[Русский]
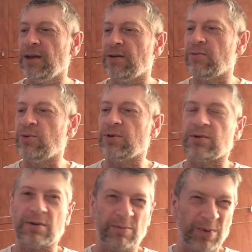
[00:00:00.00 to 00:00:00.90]
Вот,
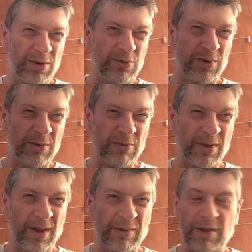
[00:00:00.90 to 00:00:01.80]
э, переходим в
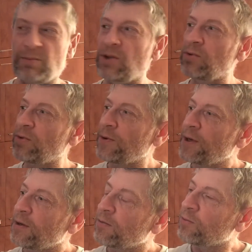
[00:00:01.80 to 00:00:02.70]
главное меню.
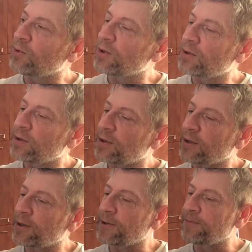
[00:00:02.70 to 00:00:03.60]
Вот,
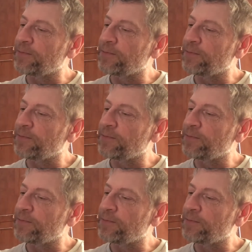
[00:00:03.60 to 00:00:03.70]
э,